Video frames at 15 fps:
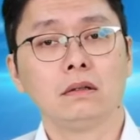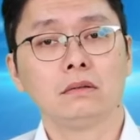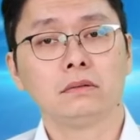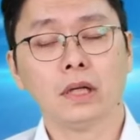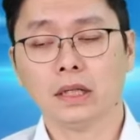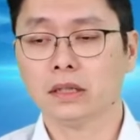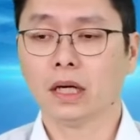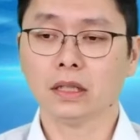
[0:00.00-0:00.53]

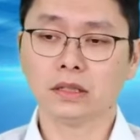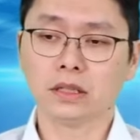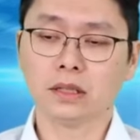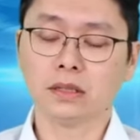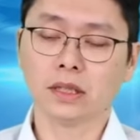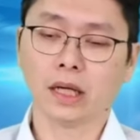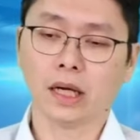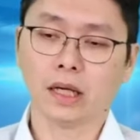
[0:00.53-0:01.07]
但当
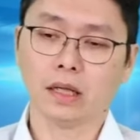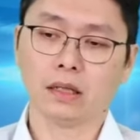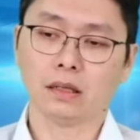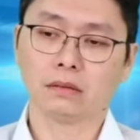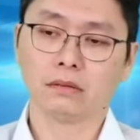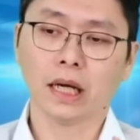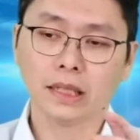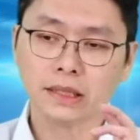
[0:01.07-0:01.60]
现在
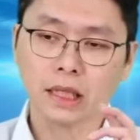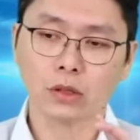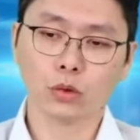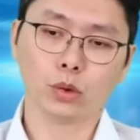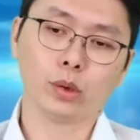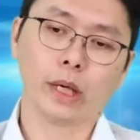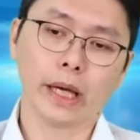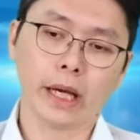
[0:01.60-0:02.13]
大家
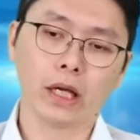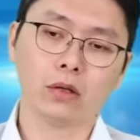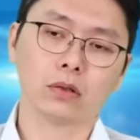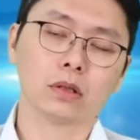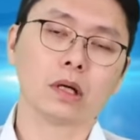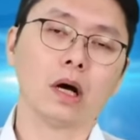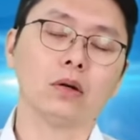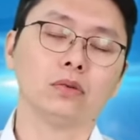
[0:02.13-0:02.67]
对于 AI 有
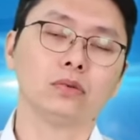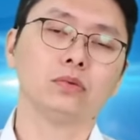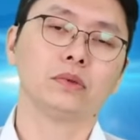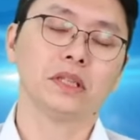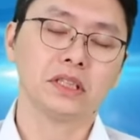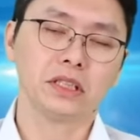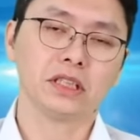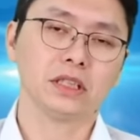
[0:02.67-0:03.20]
高度
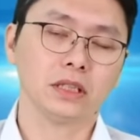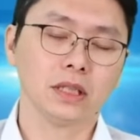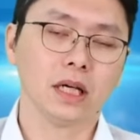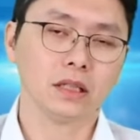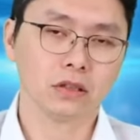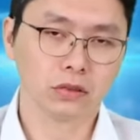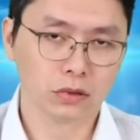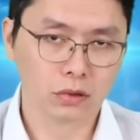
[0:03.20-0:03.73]
的期待
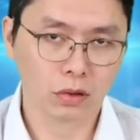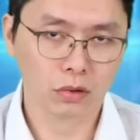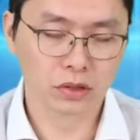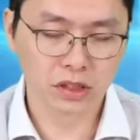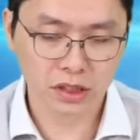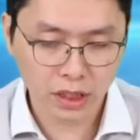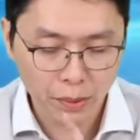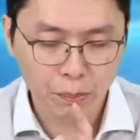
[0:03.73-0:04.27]
的时候，
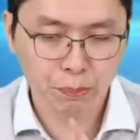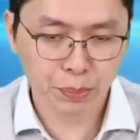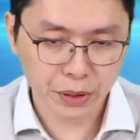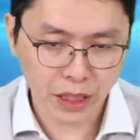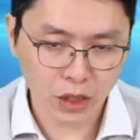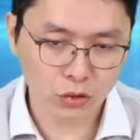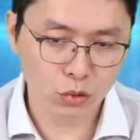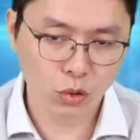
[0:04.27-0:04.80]
先不
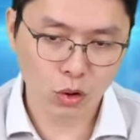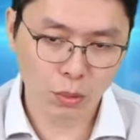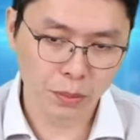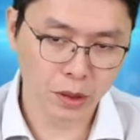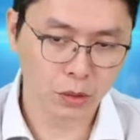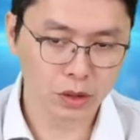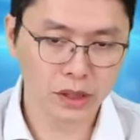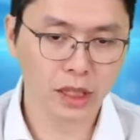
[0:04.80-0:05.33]
要说后
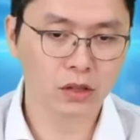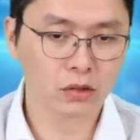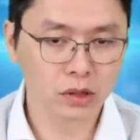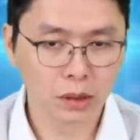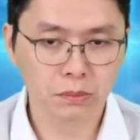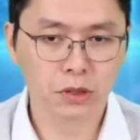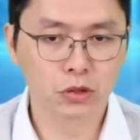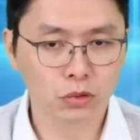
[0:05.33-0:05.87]
面会带动
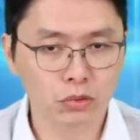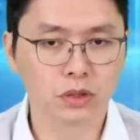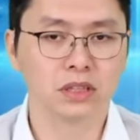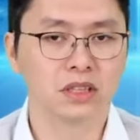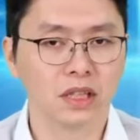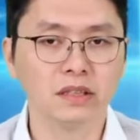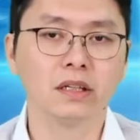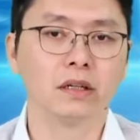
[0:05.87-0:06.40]
他们的数字
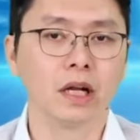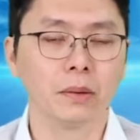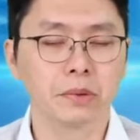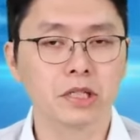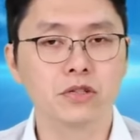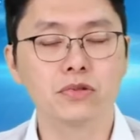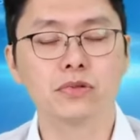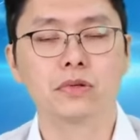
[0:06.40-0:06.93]
成长哪
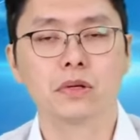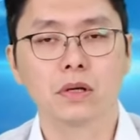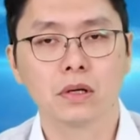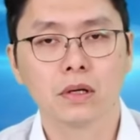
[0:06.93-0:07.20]
边去，